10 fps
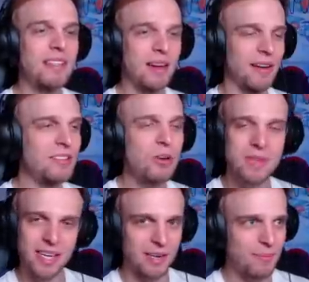Mas tá, antes
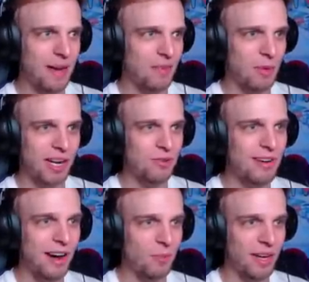de começar a limpar, vamos olhar
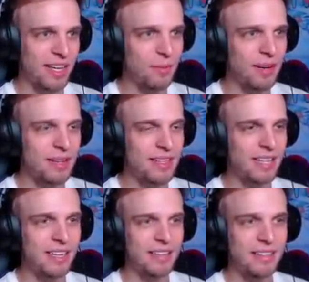com calma. Aqui é uma
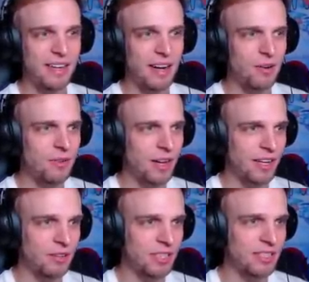entrada lateral,
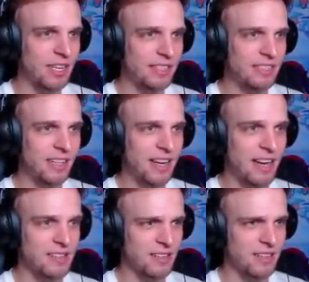aqui é outra entrada da
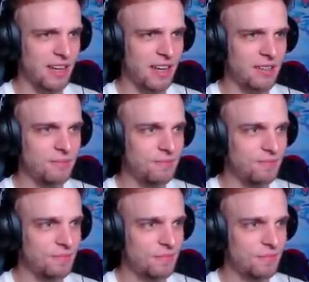casa, tá?